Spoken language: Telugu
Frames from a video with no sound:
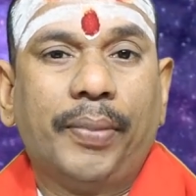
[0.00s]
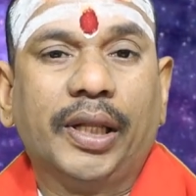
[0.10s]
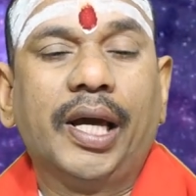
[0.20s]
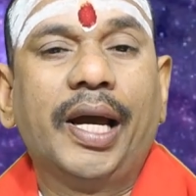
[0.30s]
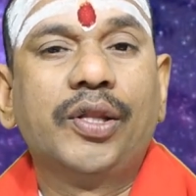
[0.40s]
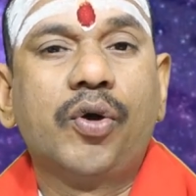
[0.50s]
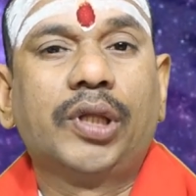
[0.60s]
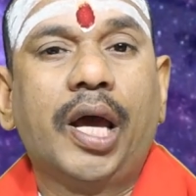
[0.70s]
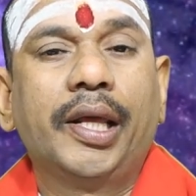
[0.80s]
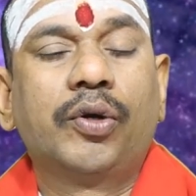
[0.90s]
పదహైదవ
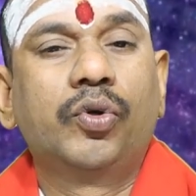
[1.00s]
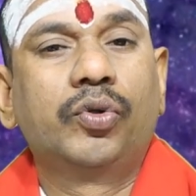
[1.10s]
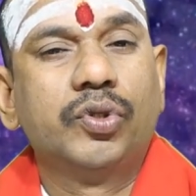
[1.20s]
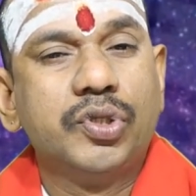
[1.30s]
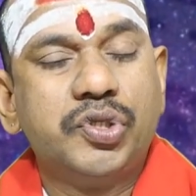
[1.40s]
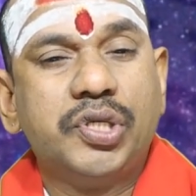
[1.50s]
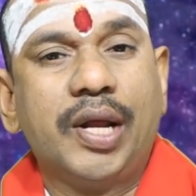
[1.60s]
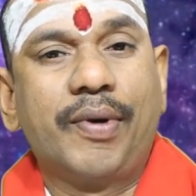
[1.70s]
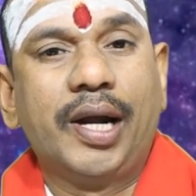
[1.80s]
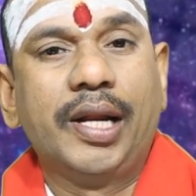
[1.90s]
తారీఖు
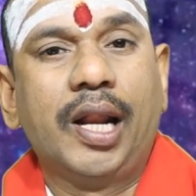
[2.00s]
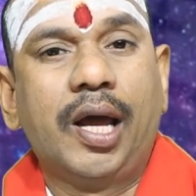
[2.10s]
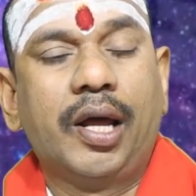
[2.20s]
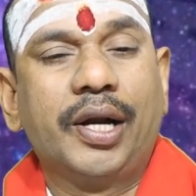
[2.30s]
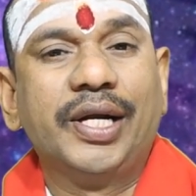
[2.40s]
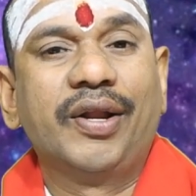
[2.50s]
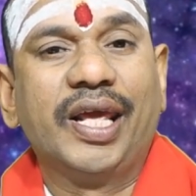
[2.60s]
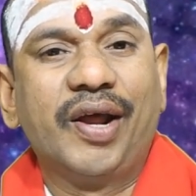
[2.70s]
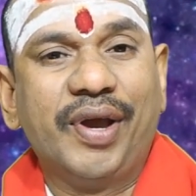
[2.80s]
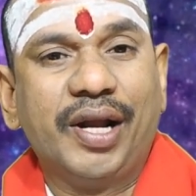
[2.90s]
జనవరి నెల రెండు వేల
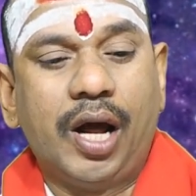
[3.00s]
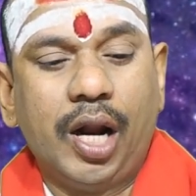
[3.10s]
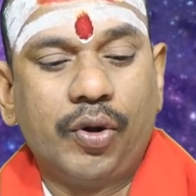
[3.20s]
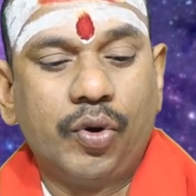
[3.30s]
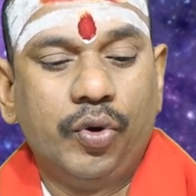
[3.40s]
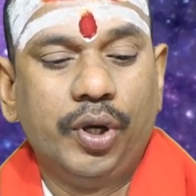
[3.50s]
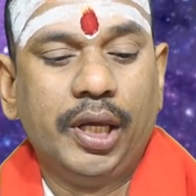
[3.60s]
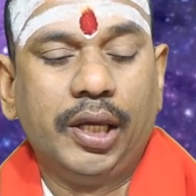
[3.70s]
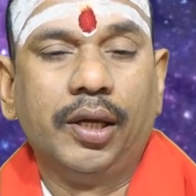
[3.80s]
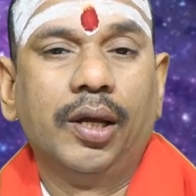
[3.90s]
ఇరవై నాలుగు నుండి